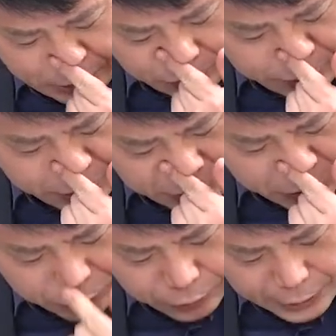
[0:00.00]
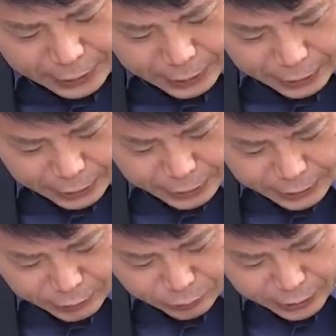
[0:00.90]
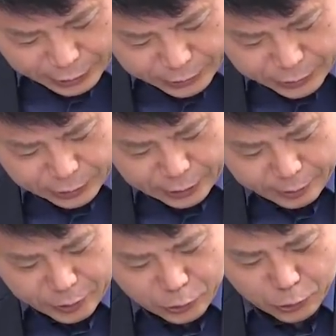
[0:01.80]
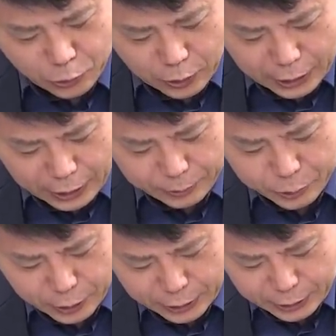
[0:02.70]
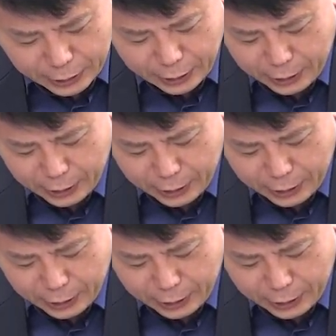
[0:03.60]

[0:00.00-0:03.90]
운전 중에 계좌회로가 단선되면 속도가 감소한다?